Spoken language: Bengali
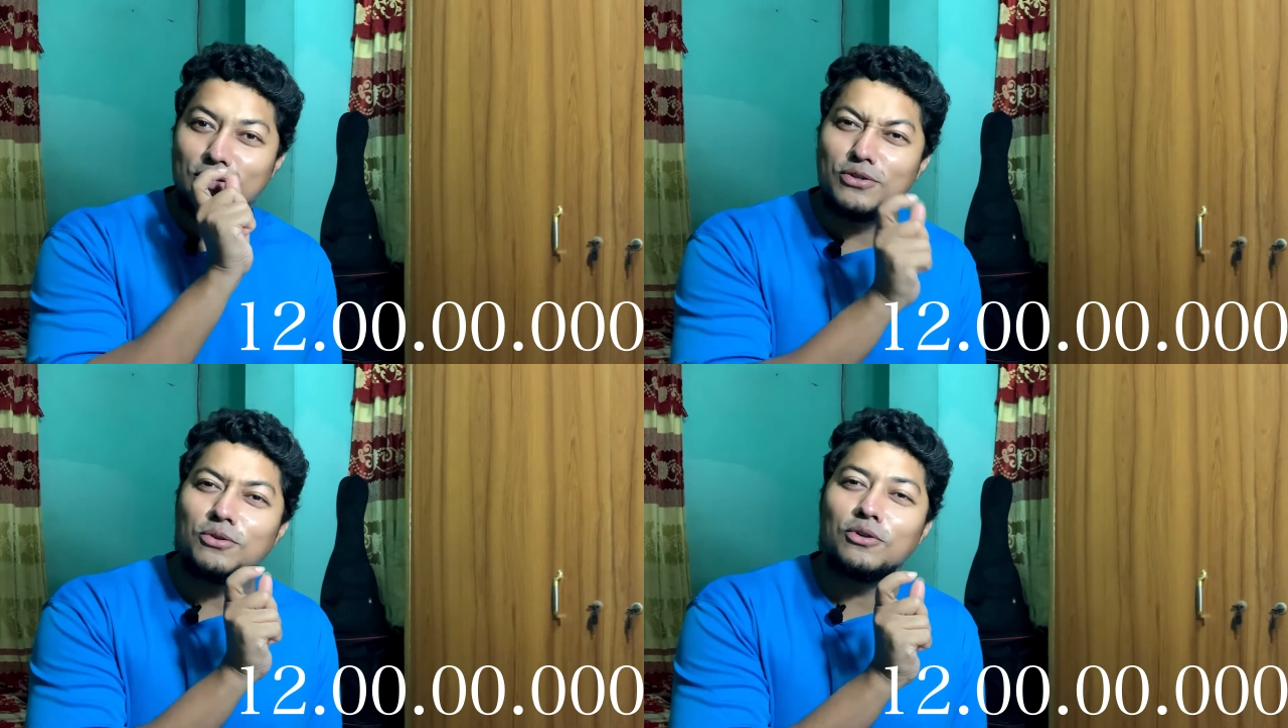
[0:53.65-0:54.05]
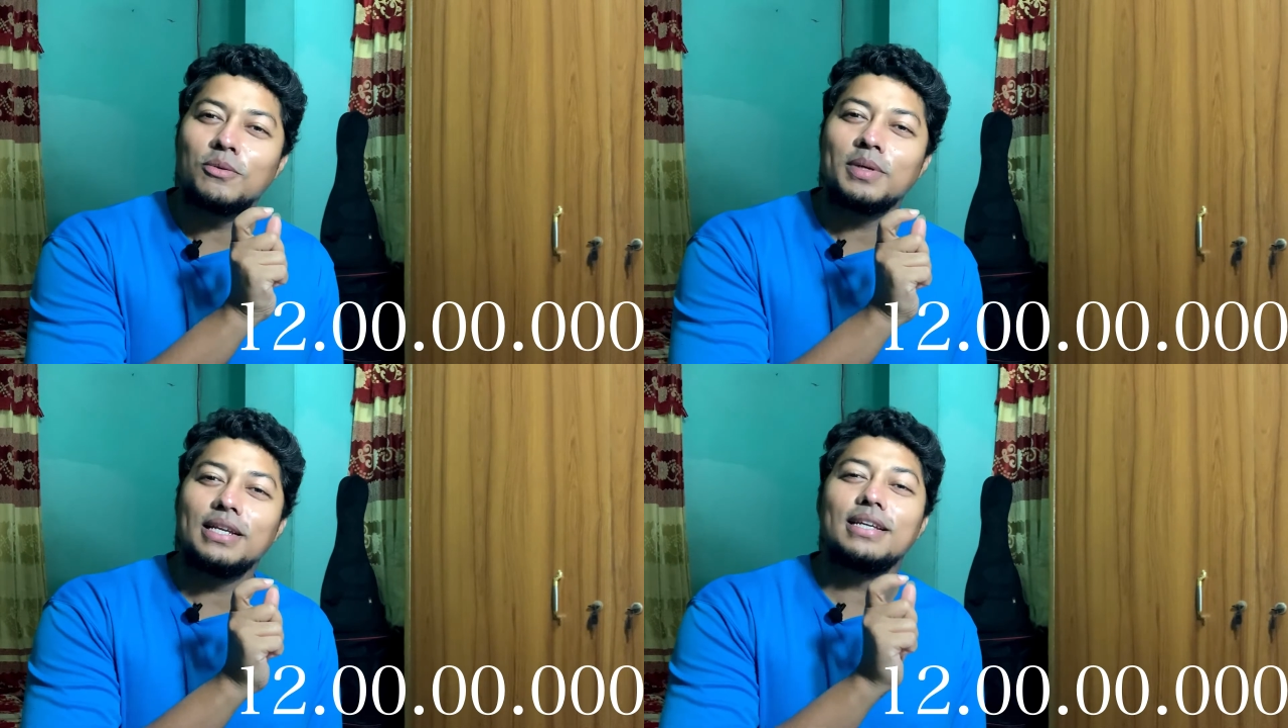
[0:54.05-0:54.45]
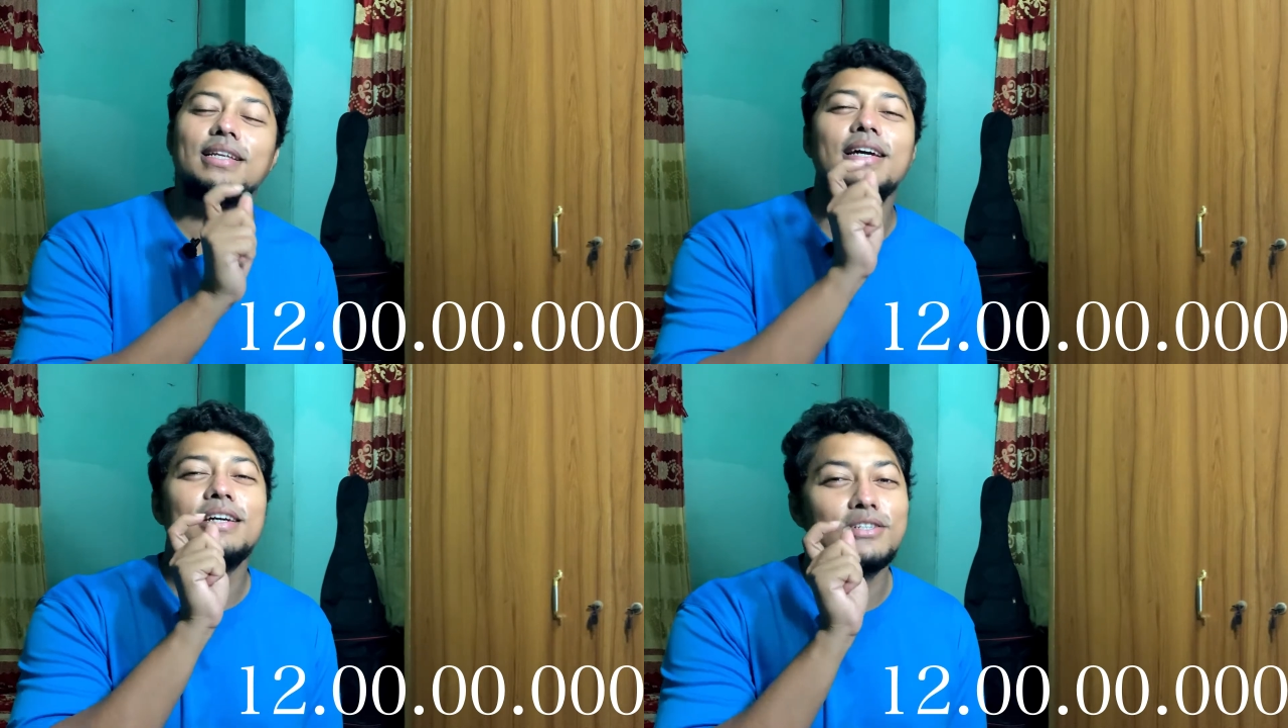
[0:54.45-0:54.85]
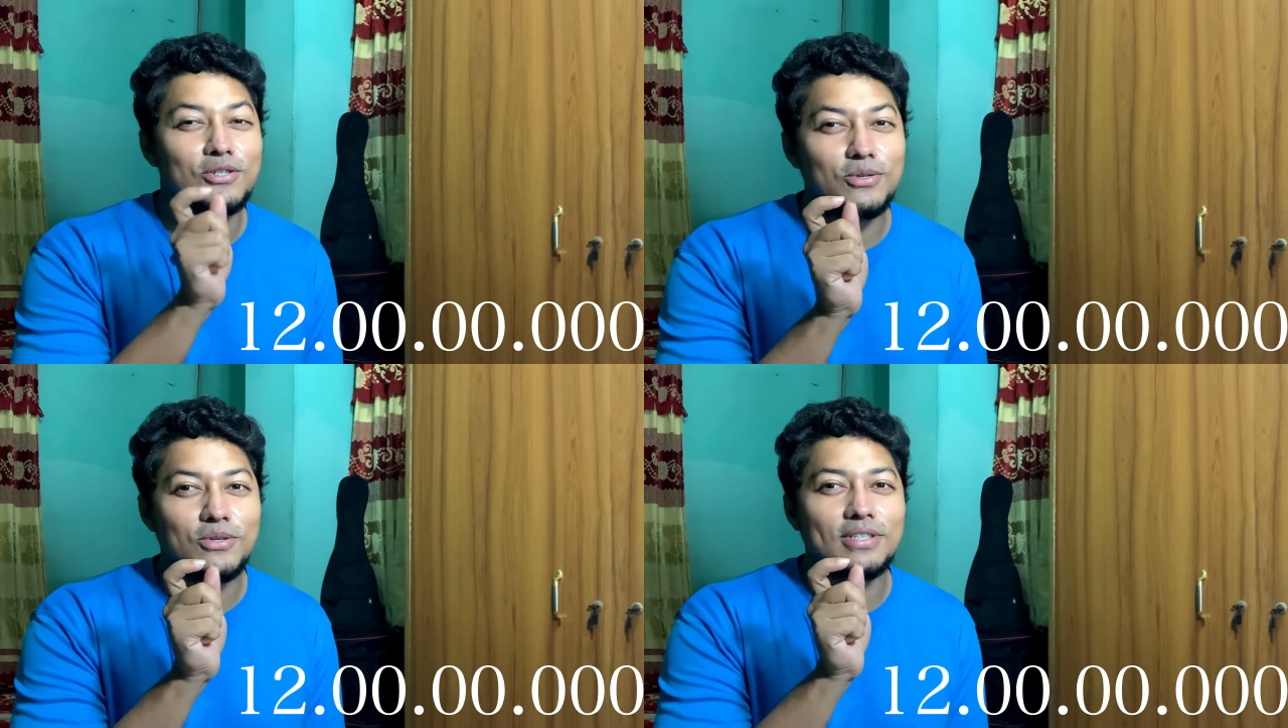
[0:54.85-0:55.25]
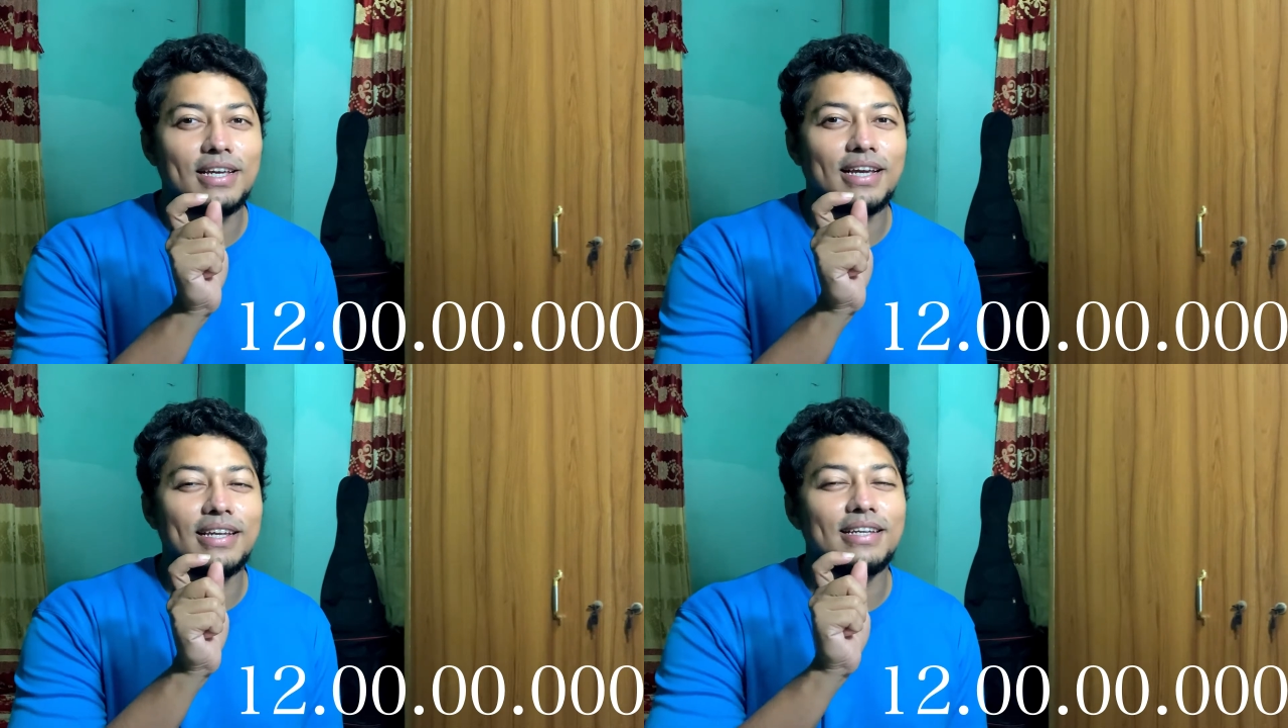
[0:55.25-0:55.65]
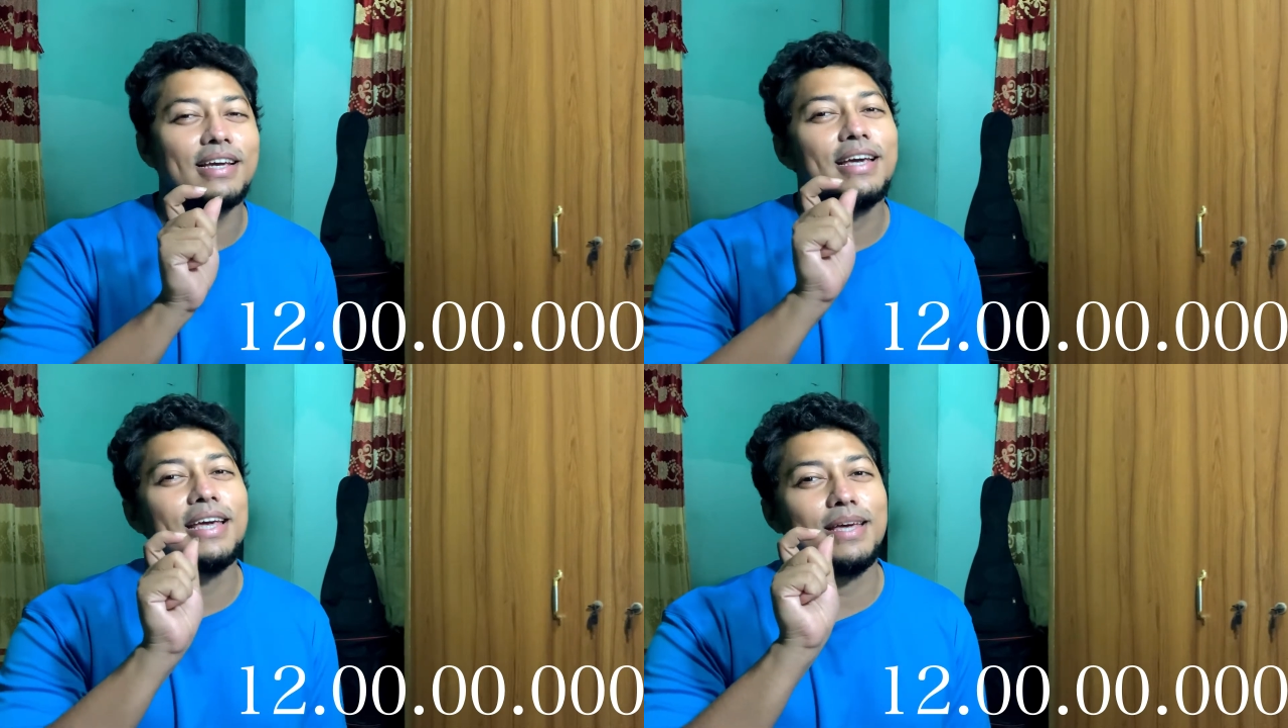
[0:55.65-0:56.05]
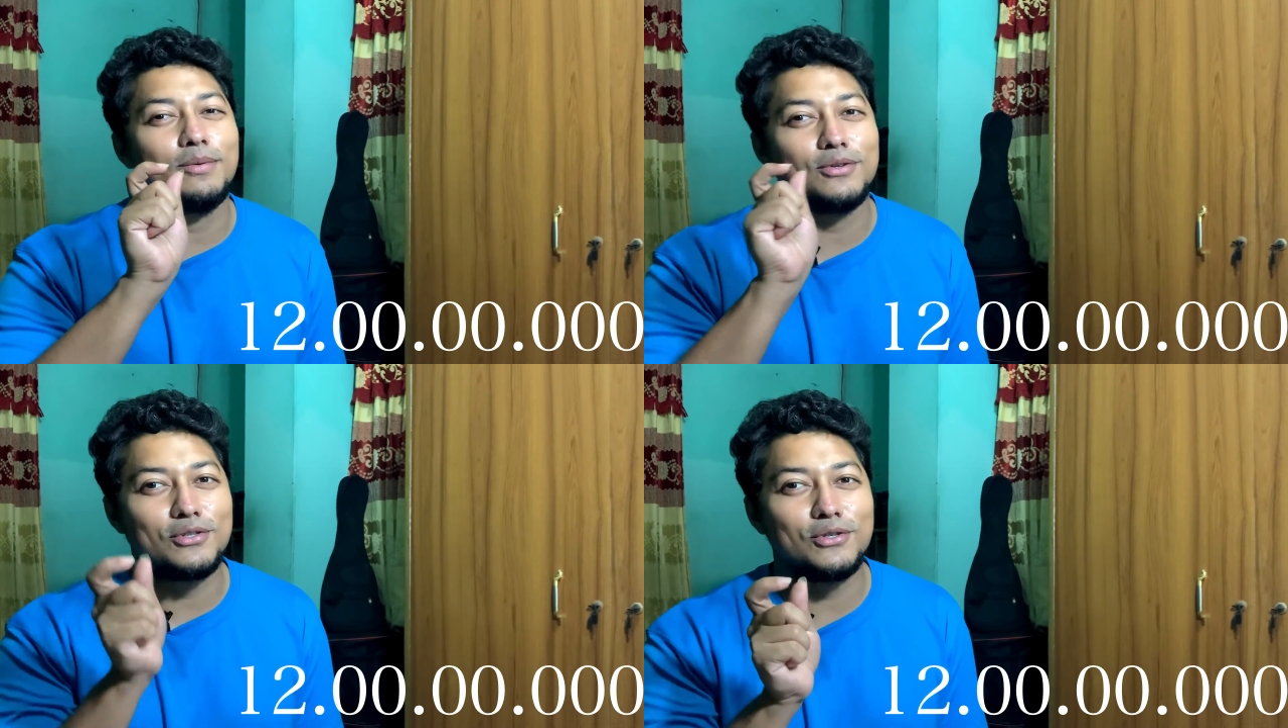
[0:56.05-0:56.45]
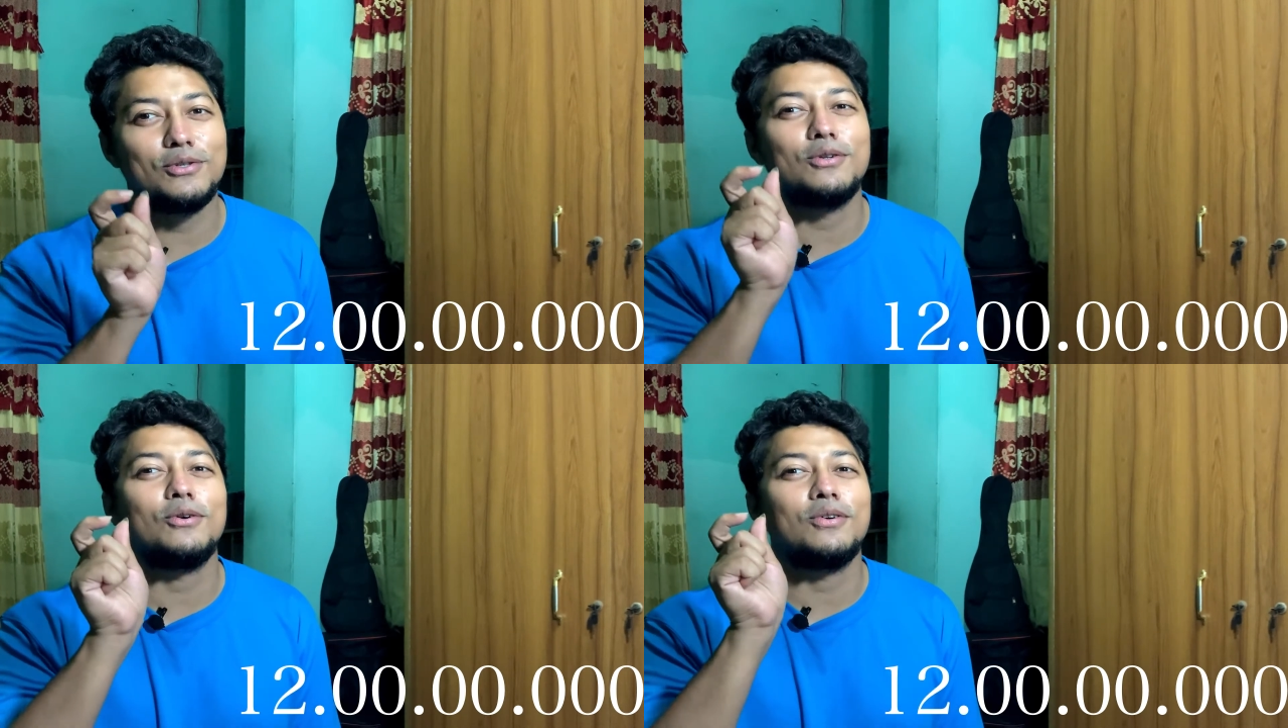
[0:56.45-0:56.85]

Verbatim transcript: শূন্য মিনিট শূন্য সেকেন্ড এবং শূন্য